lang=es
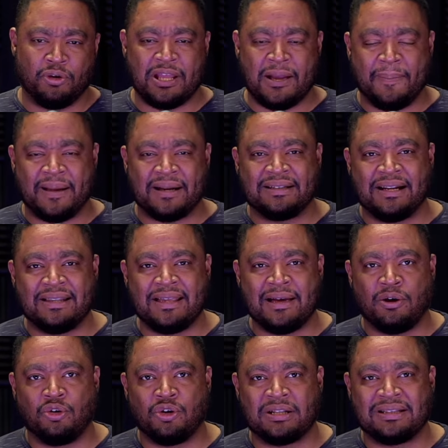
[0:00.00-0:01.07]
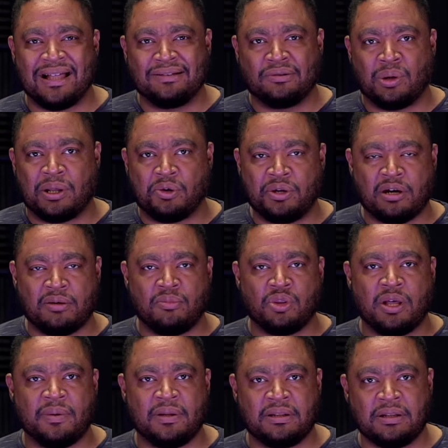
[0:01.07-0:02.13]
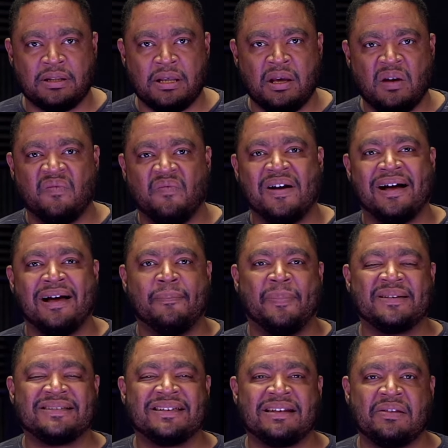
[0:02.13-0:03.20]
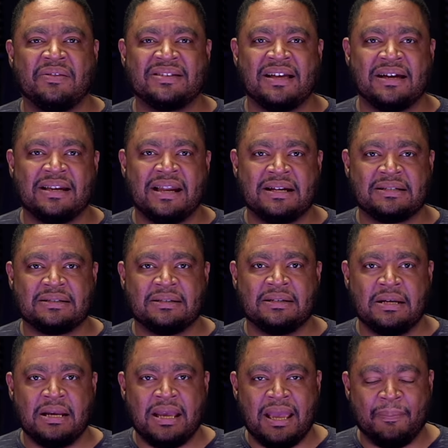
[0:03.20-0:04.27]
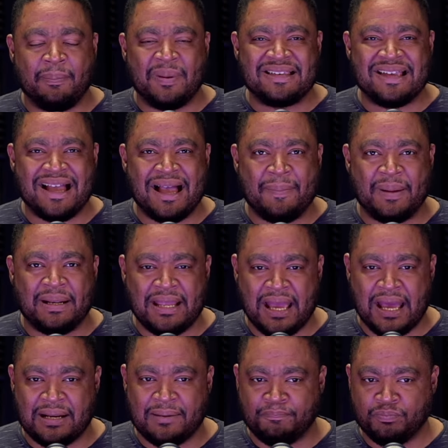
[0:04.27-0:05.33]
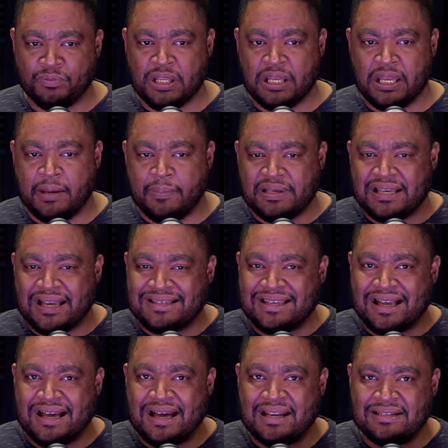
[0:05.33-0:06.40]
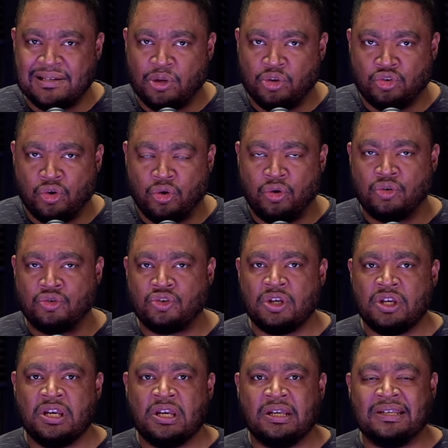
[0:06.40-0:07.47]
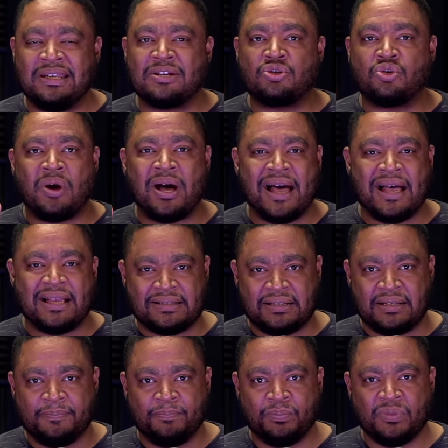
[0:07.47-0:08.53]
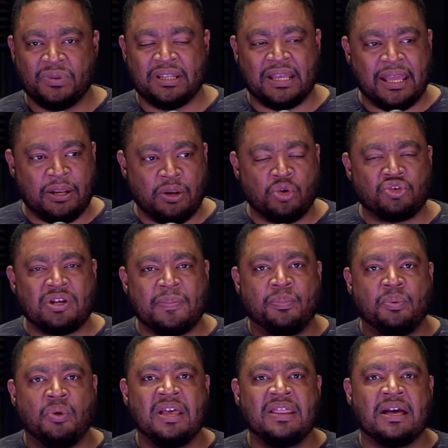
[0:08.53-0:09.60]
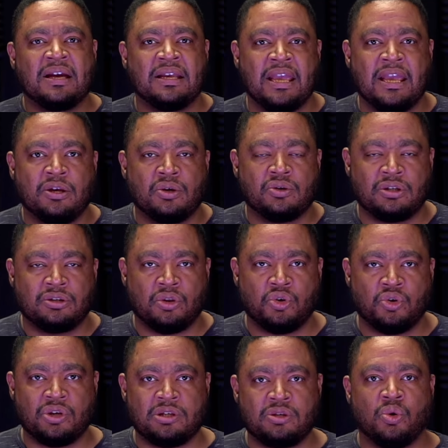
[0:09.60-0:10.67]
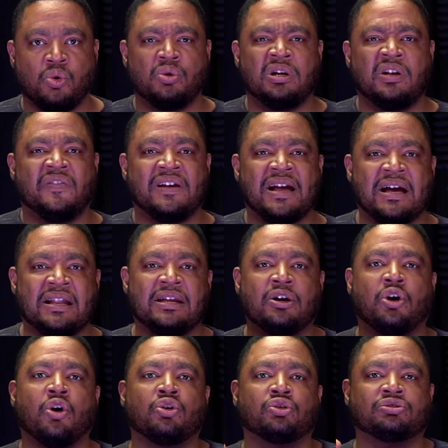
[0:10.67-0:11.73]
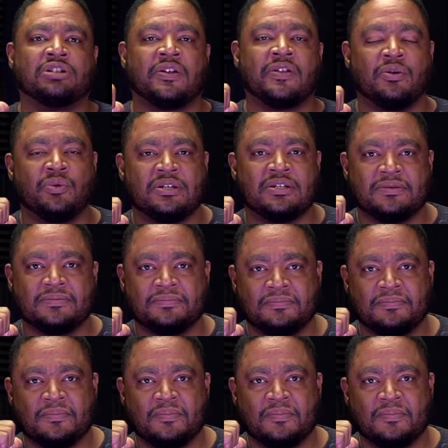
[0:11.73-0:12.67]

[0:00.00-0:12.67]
Porque a partir de ahora, tanto Carolina como David van a empezar a desangrarse, empiezan a pelear, empiezan a sacarse los ojos. Y eso hace que no se puedan ellos entonces unificar en contra de Luis.